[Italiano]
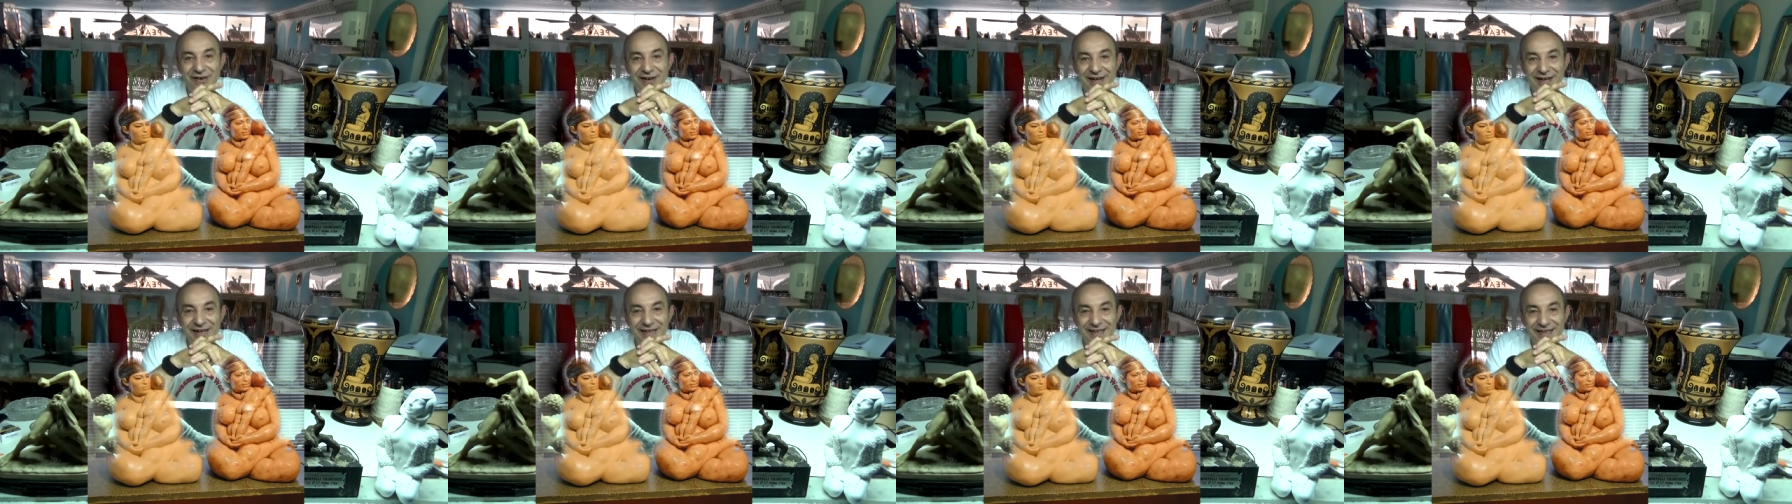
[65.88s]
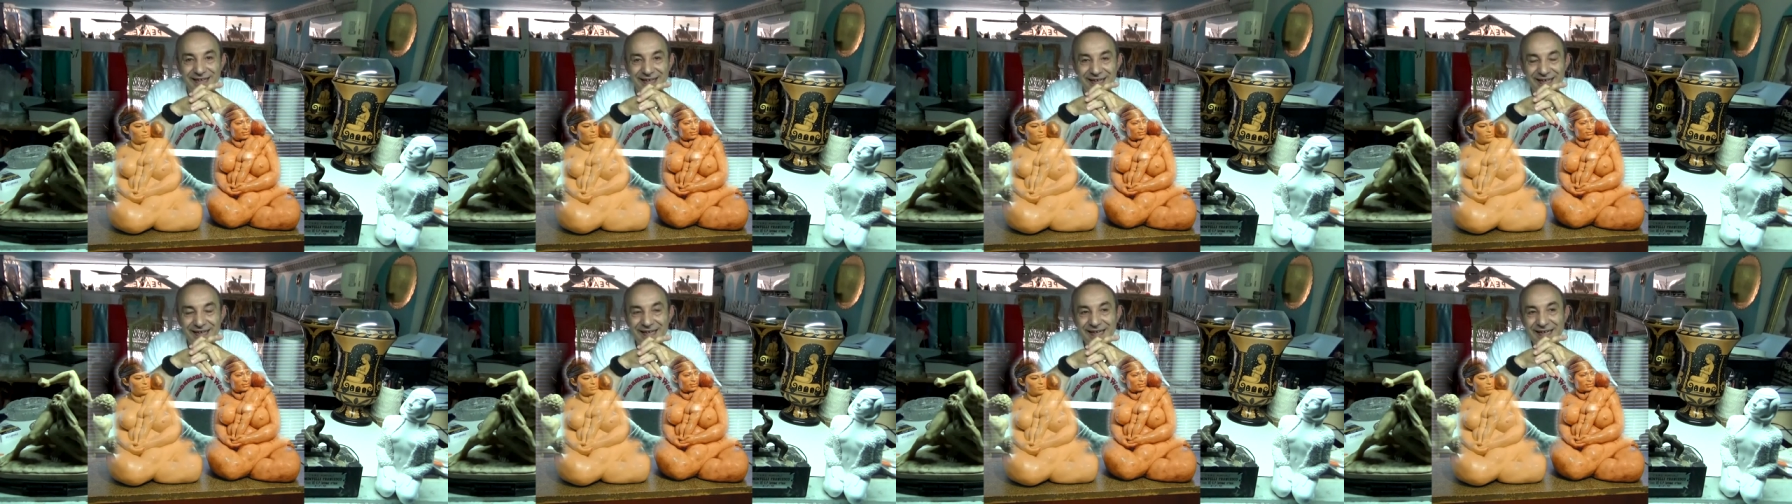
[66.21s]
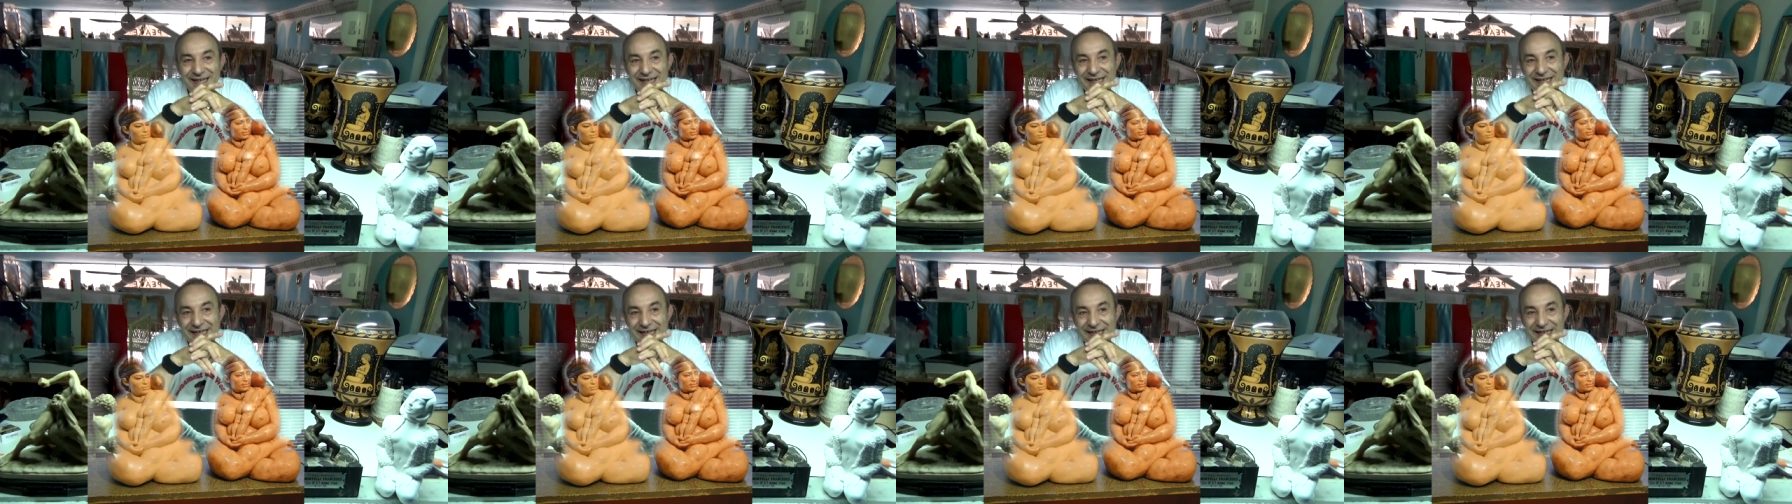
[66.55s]

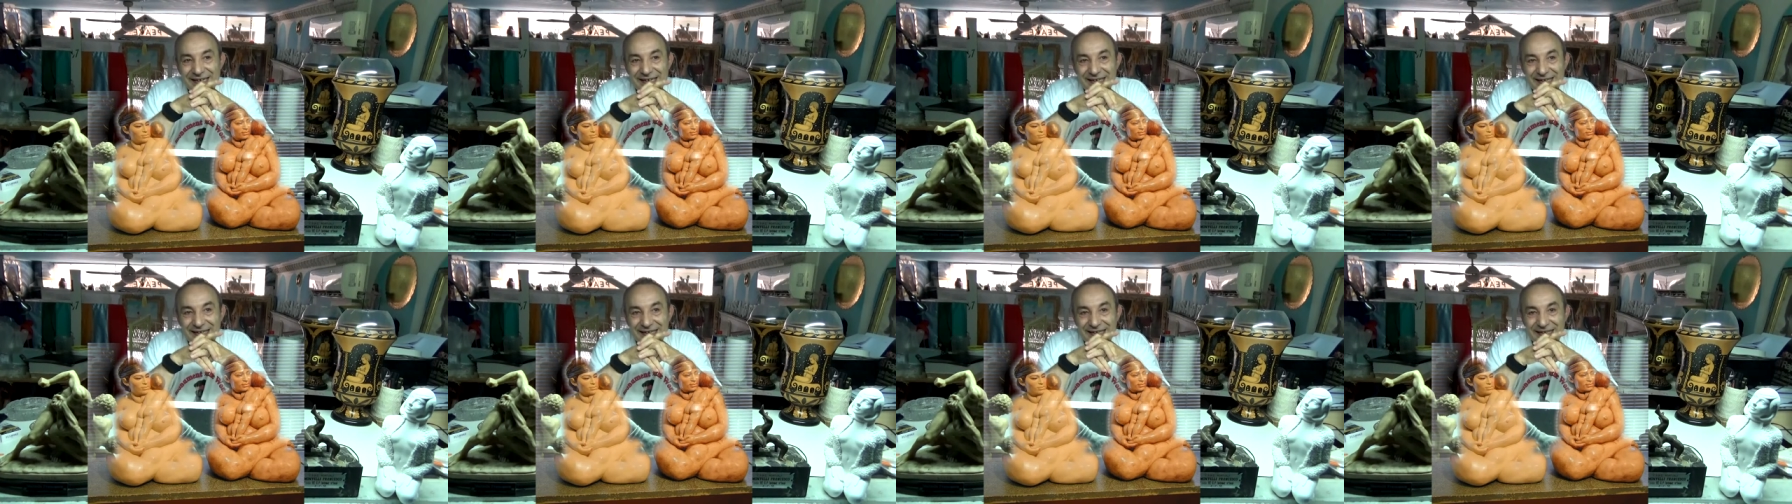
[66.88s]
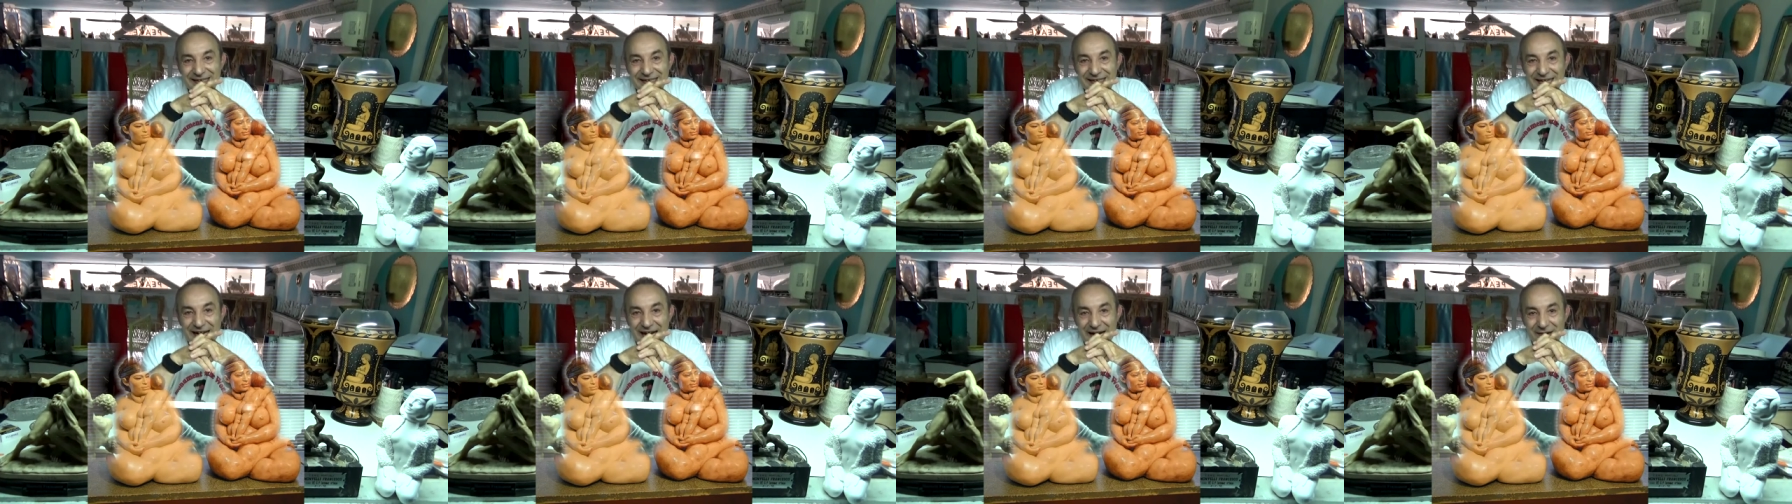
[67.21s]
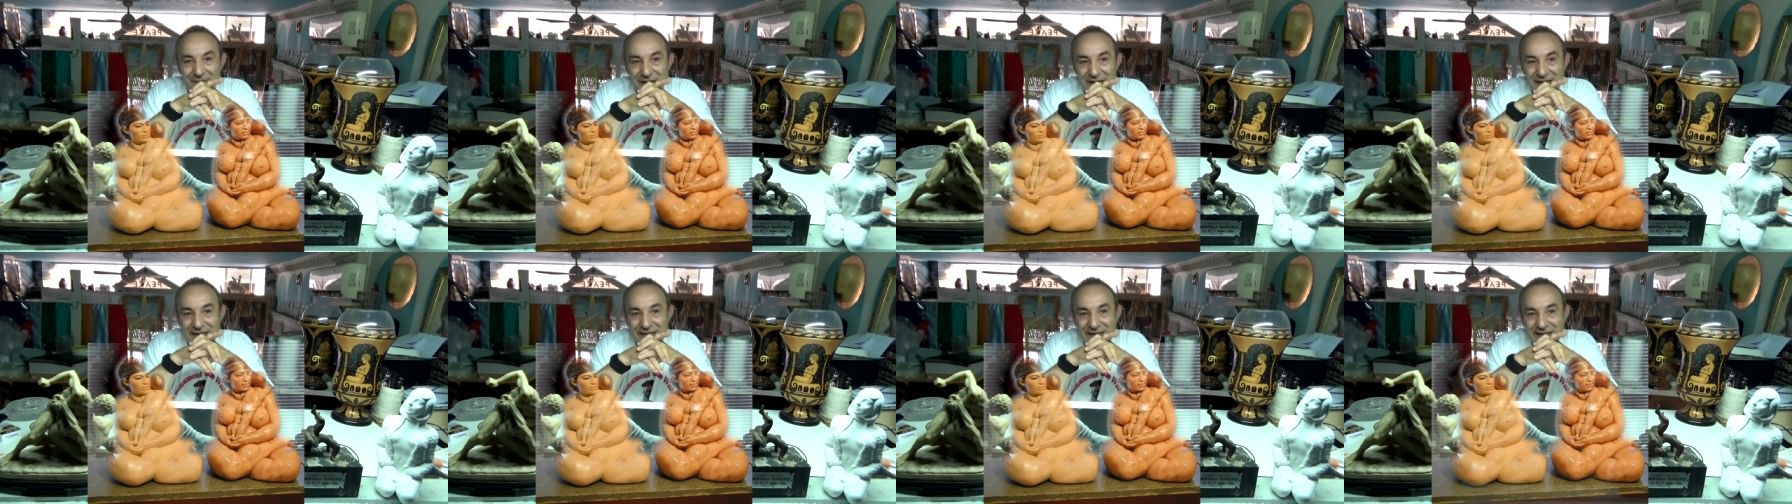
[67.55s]
vede
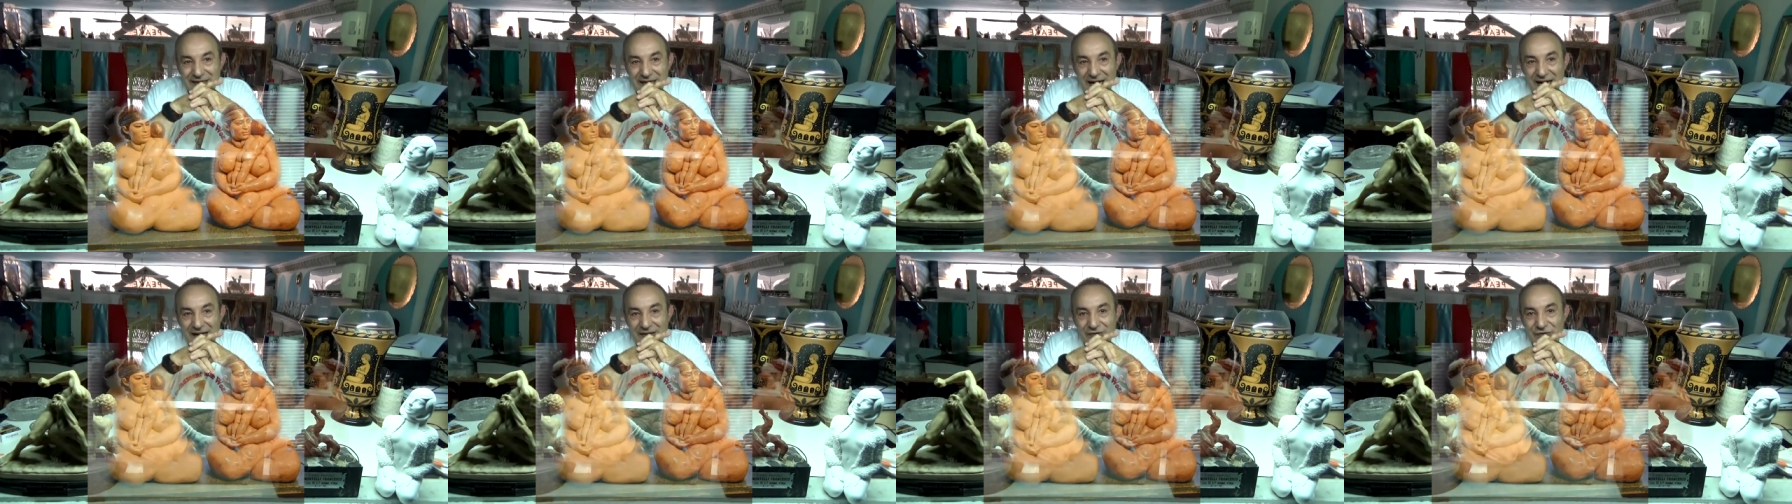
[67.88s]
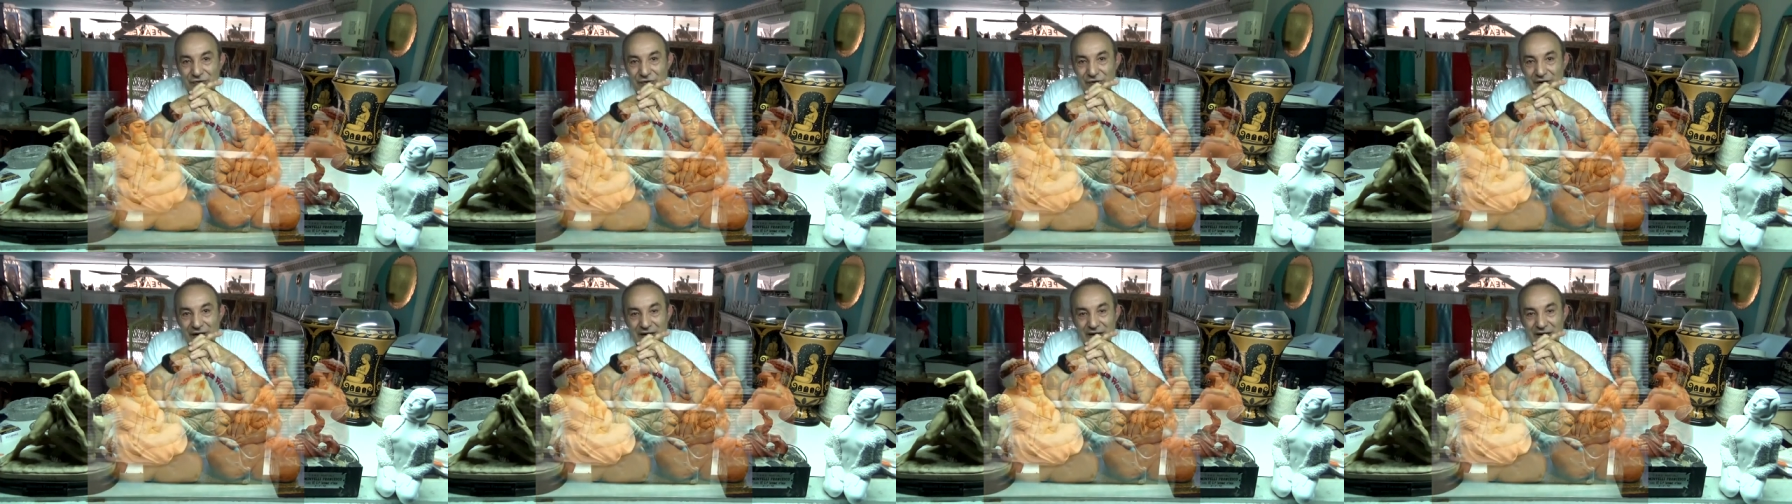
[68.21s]
abbracciato